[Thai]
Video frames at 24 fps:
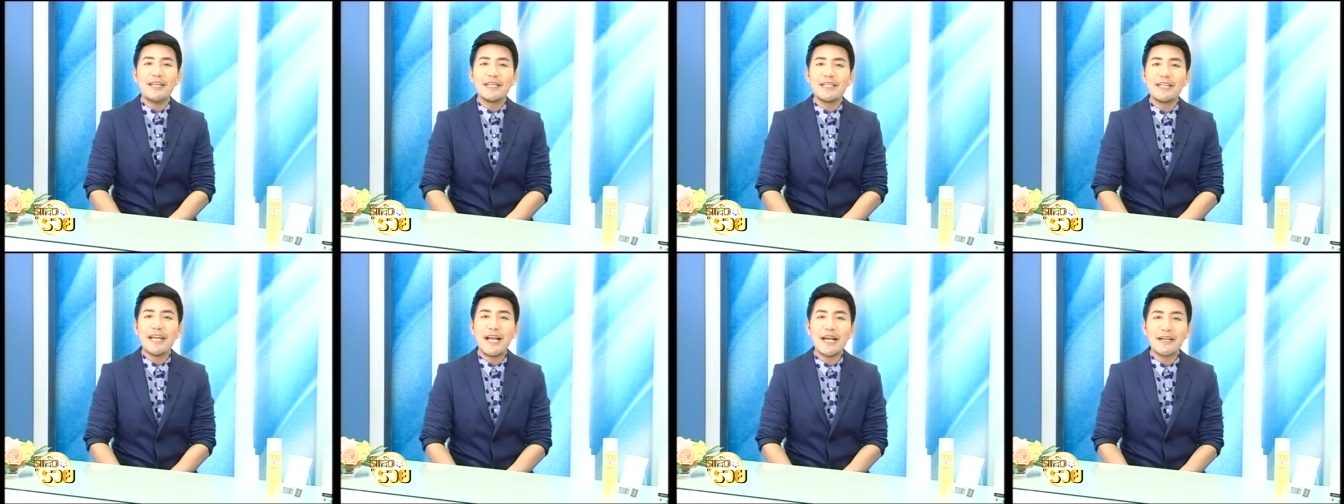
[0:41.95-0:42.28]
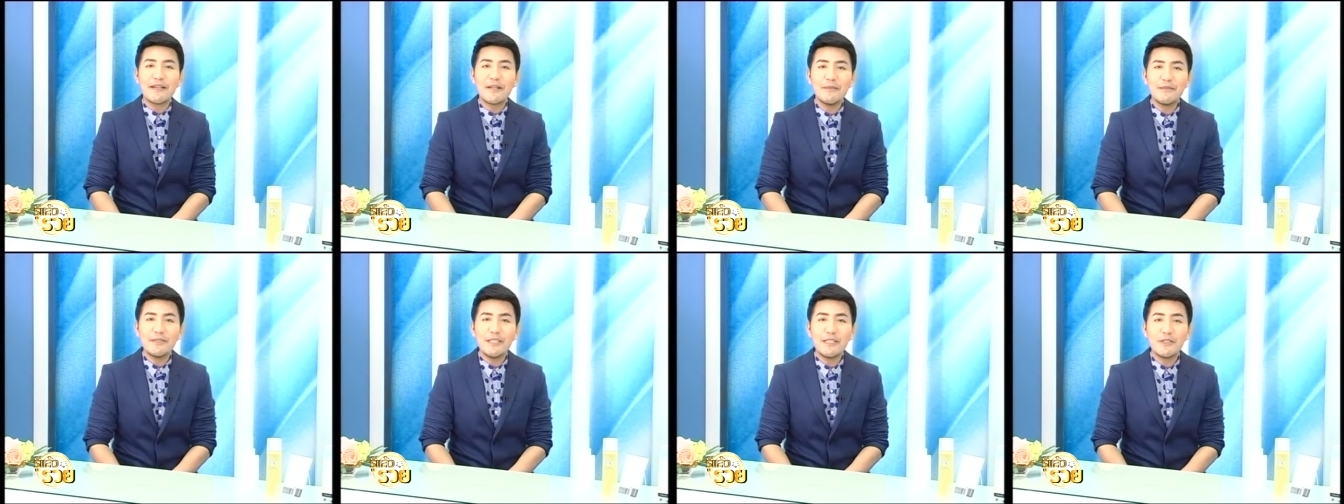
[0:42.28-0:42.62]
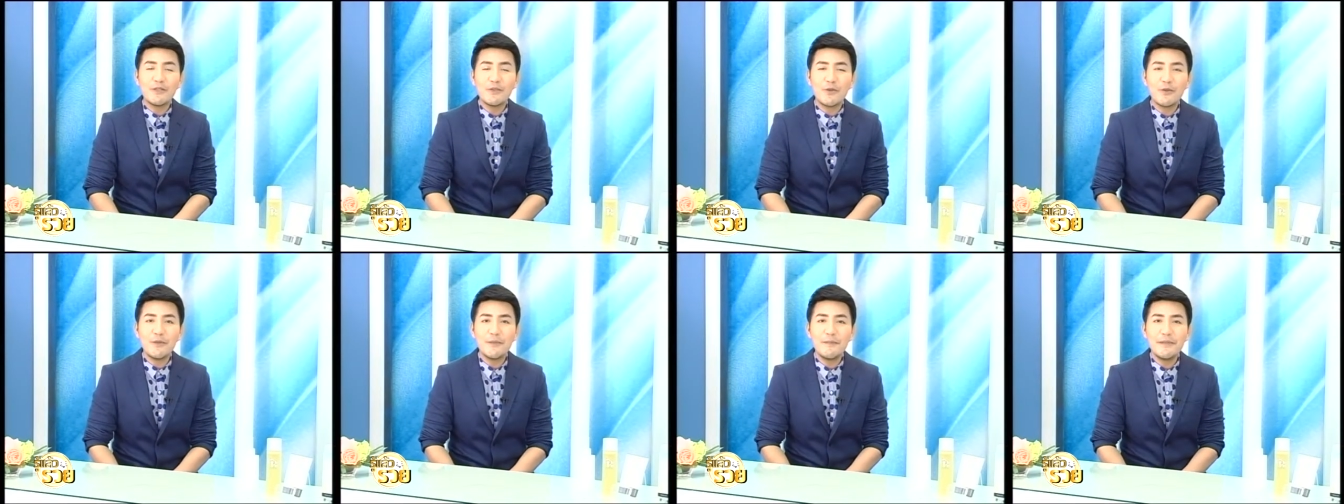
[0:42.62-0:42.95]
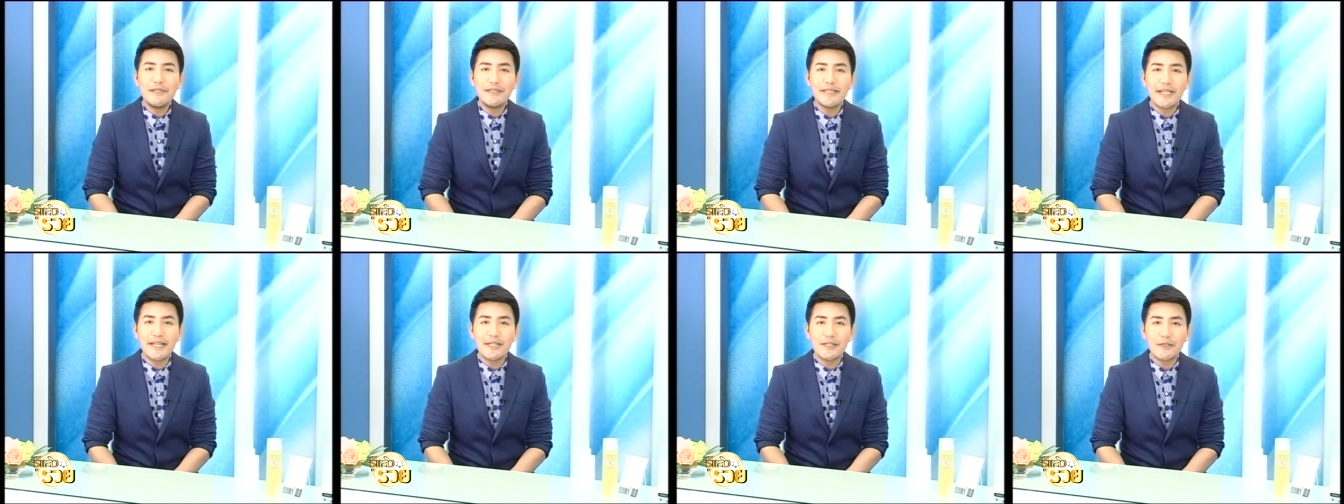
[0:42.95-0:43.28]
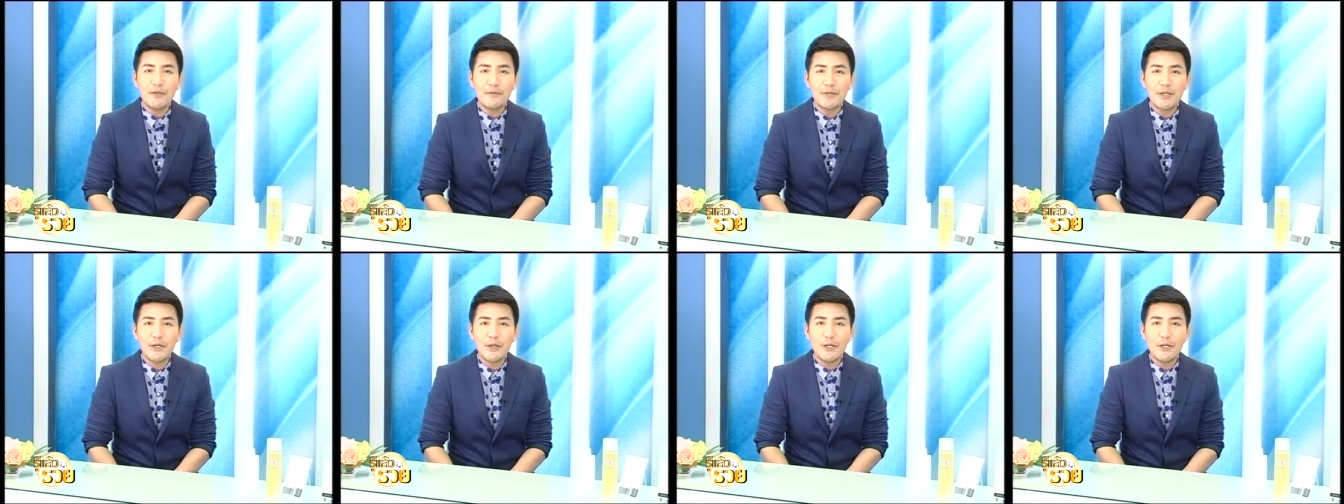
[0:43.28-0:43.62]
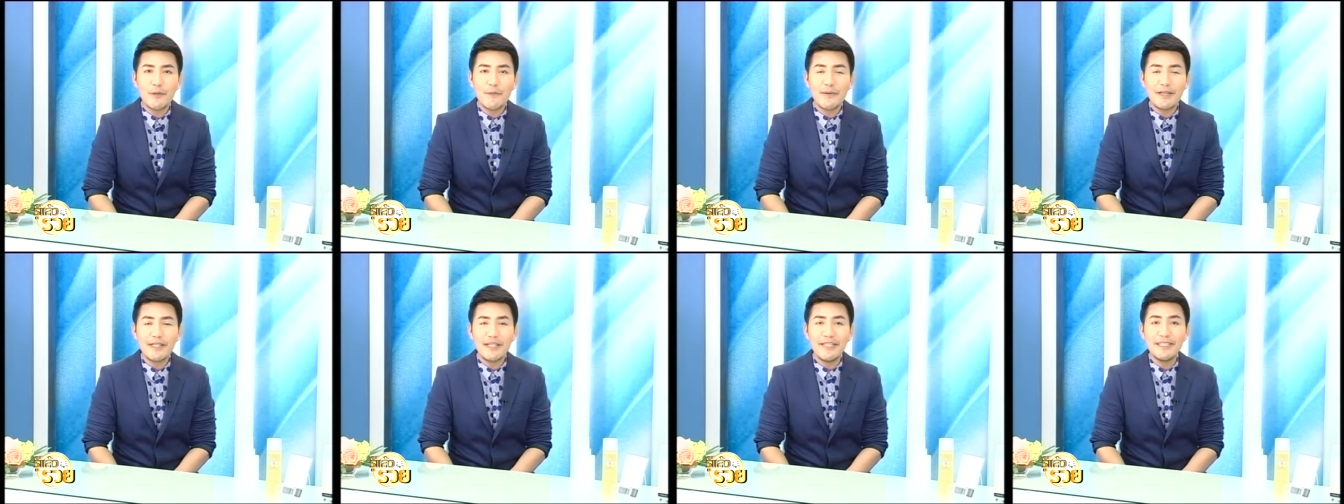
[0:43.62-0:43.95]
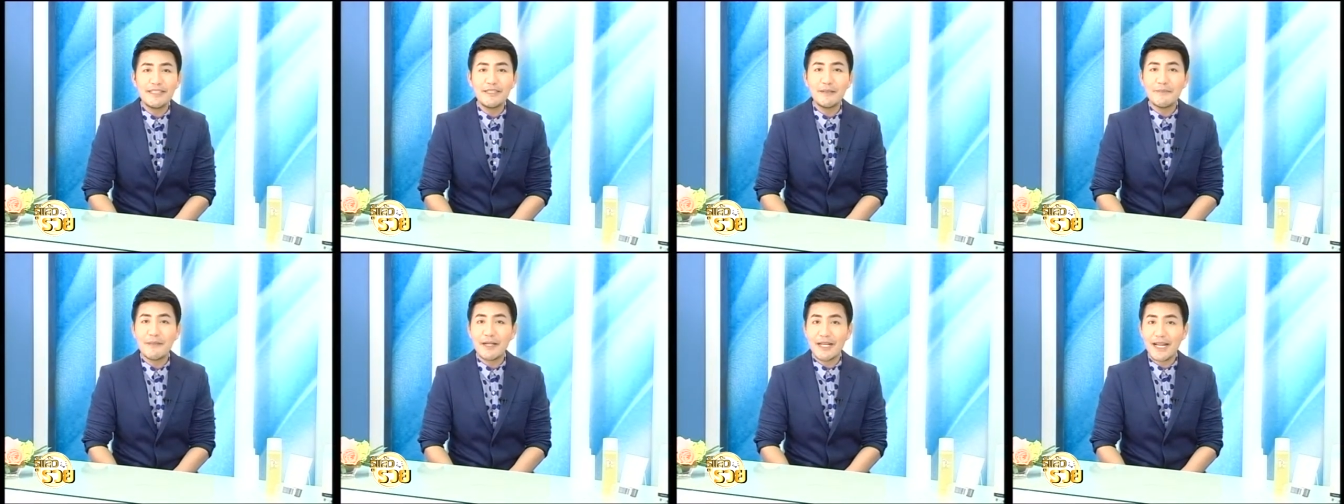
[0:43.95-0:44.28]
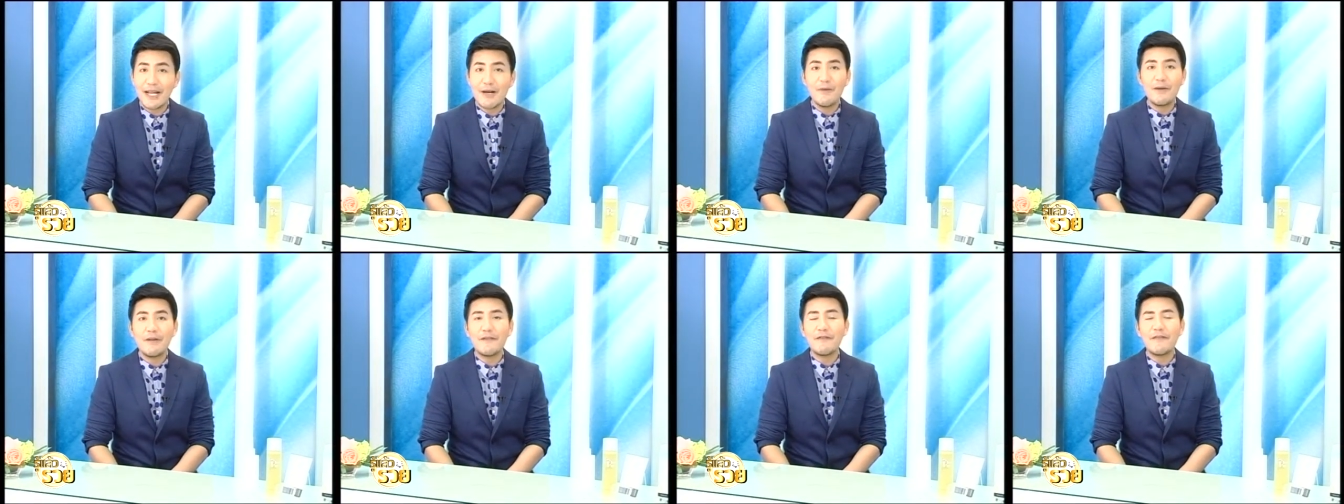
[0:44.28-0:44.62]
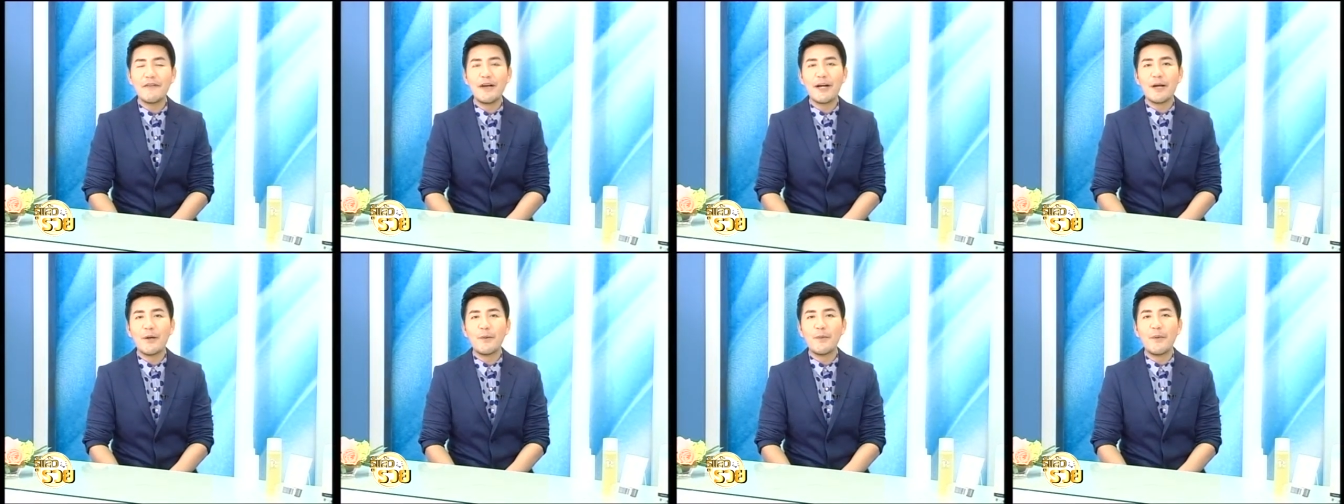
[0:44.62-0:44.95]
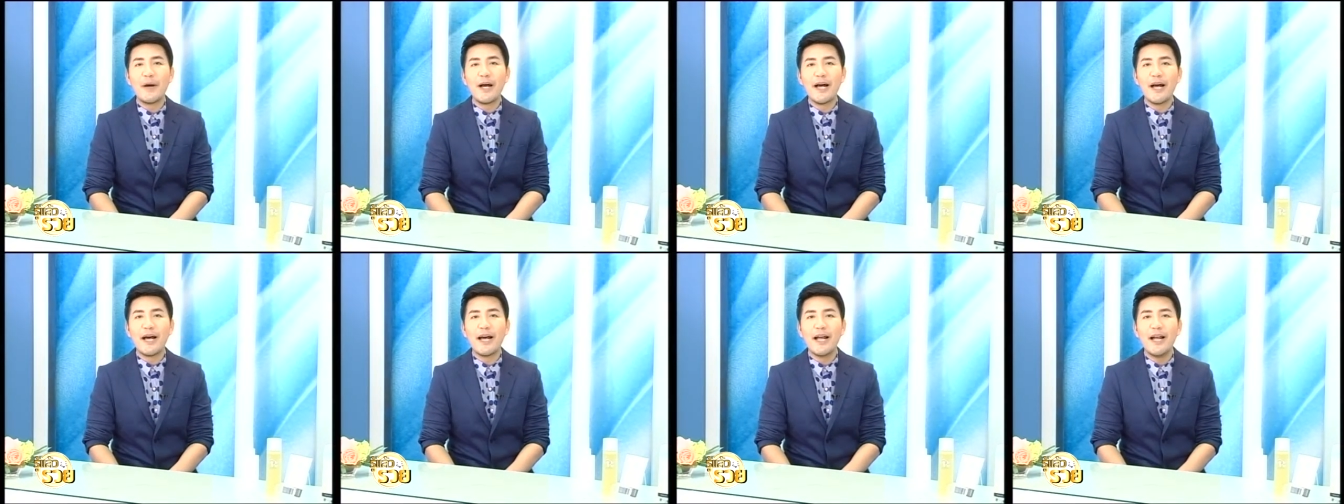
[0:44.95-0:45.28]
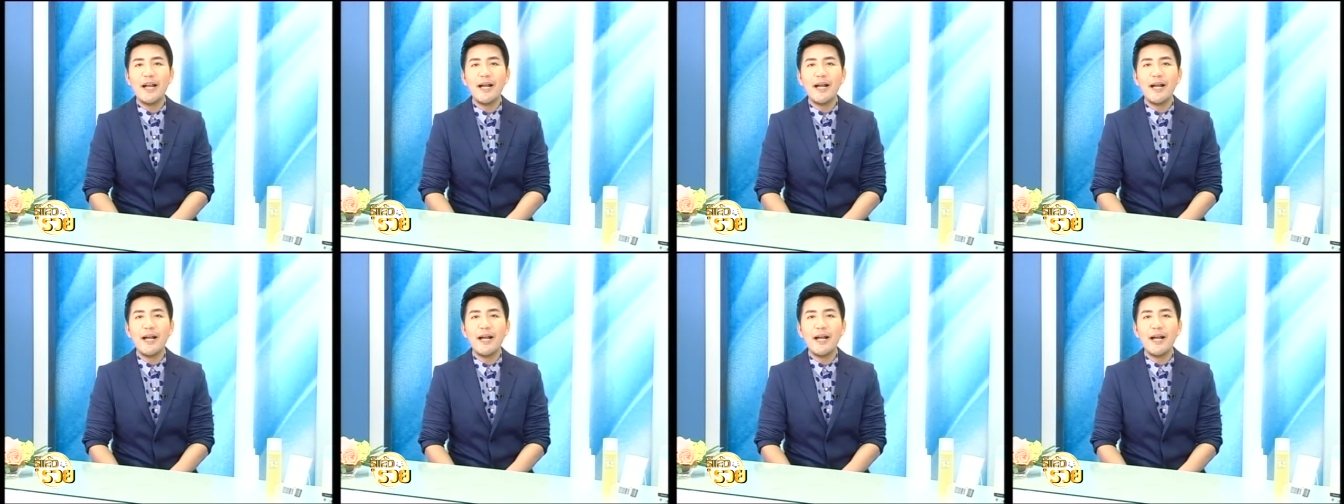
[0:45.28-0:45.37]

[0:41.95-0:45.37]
แขกรับเชิญคนพิเศษของเราในวันนี้จะมาเล่าให้ฟังว่า